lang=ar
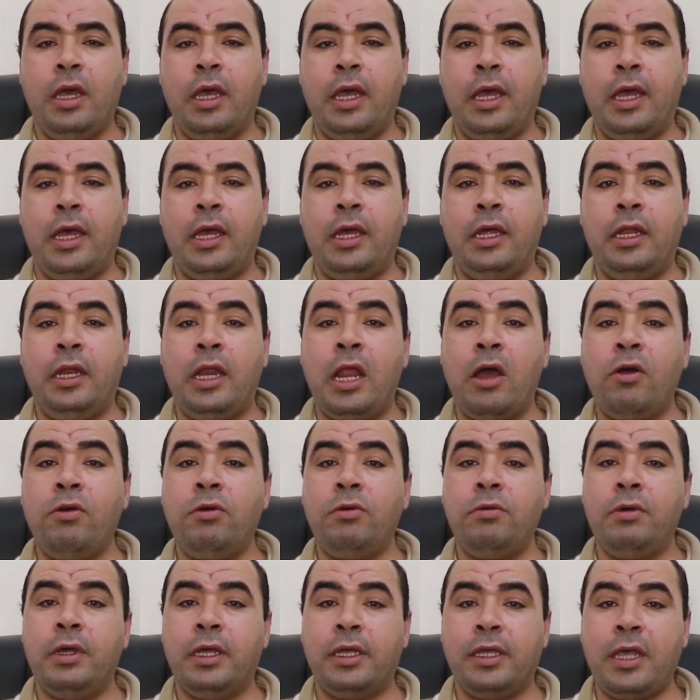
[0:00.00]
آه،
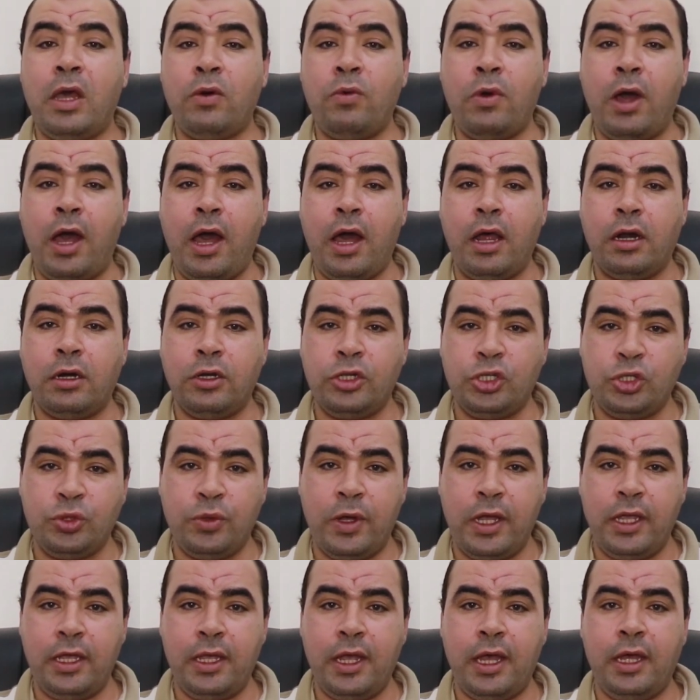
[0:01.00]
لو الجو حر
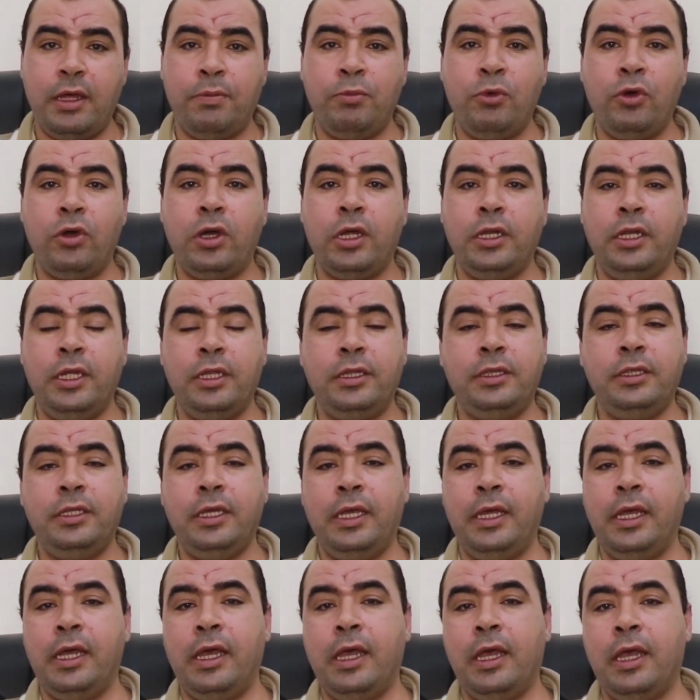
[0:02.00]
شويه ممكن
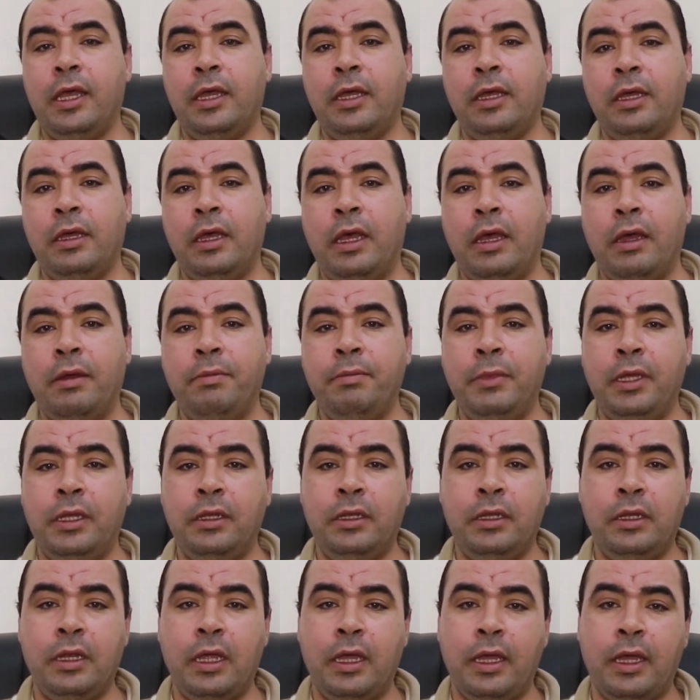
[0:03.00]
يدي آه،
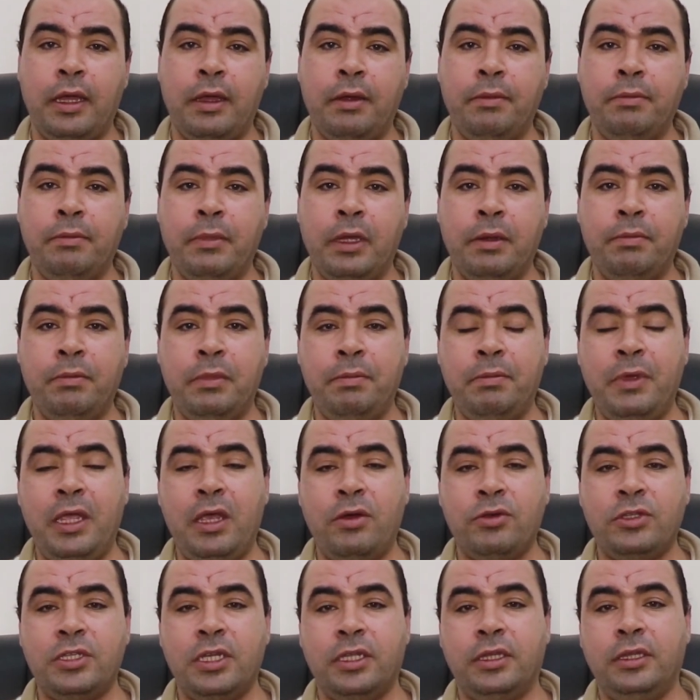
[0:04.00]
من
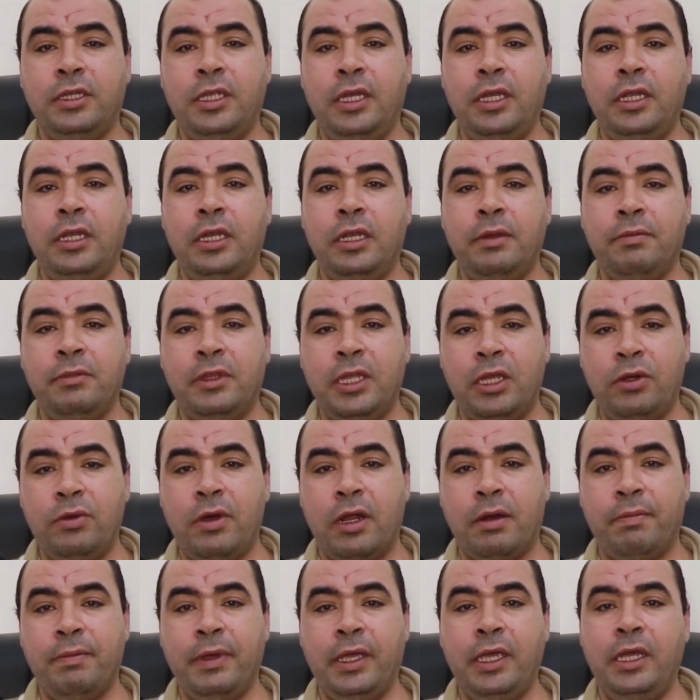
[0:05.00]
160 آه، ل
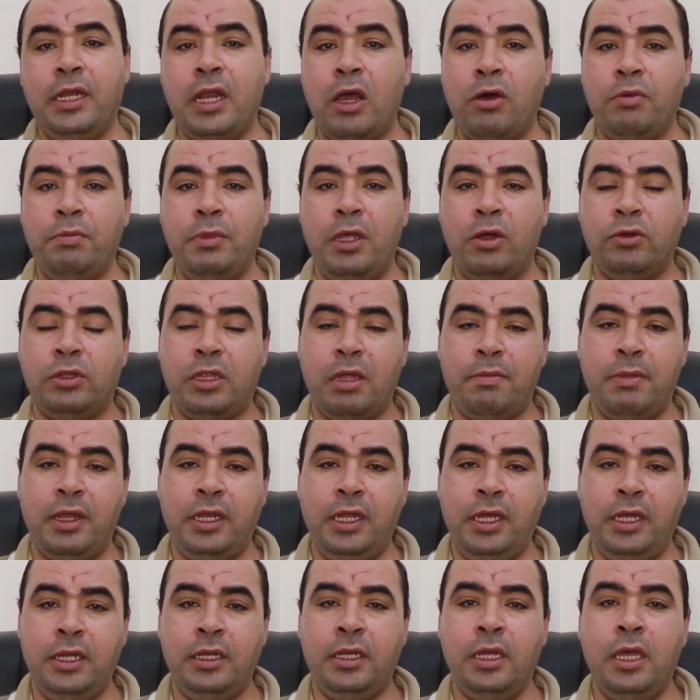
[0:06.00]
240 او
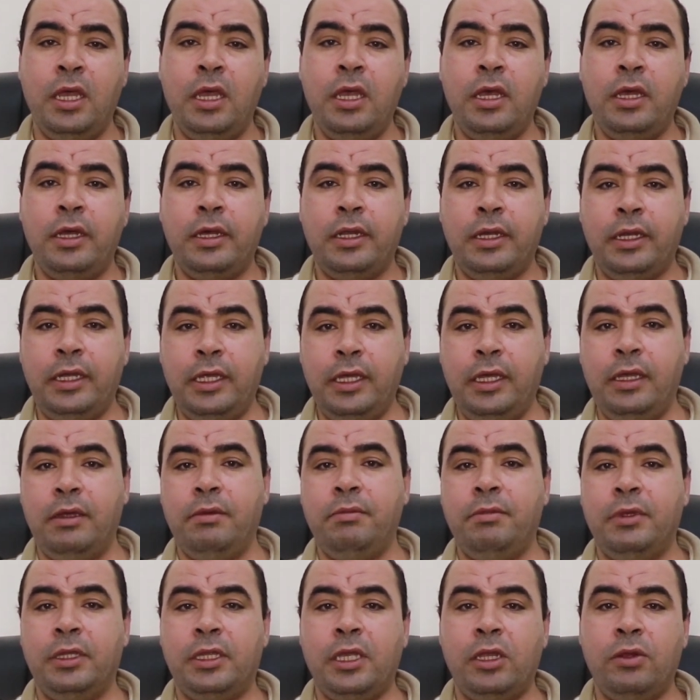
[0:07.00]
180 ل
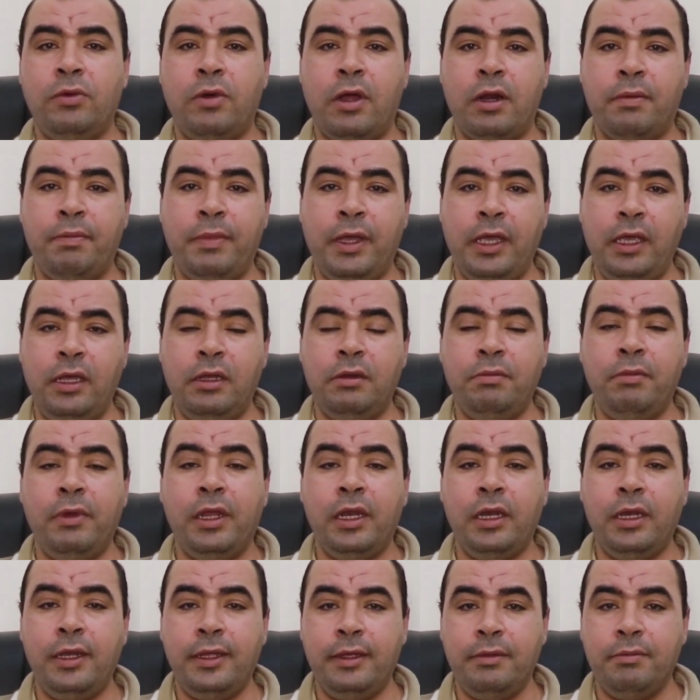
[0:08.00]
240
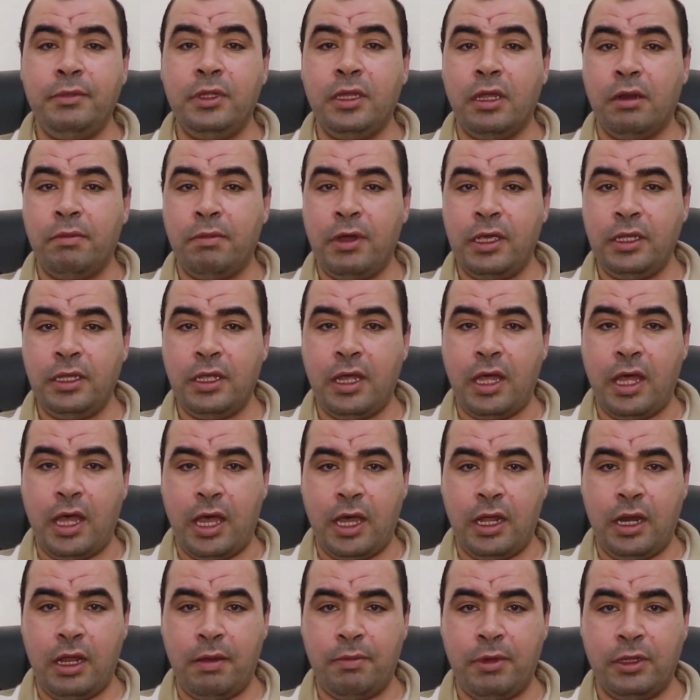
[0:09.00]
مللي من الميه
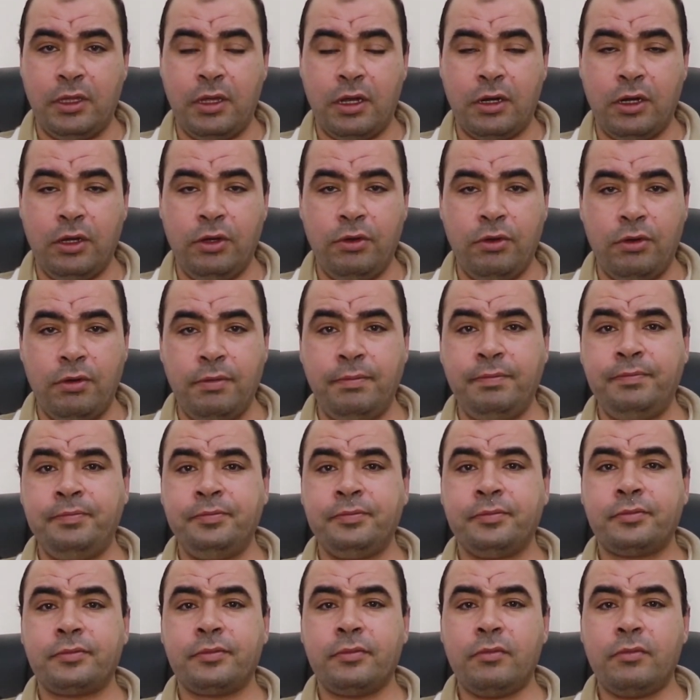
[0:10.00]
على مدار اليوم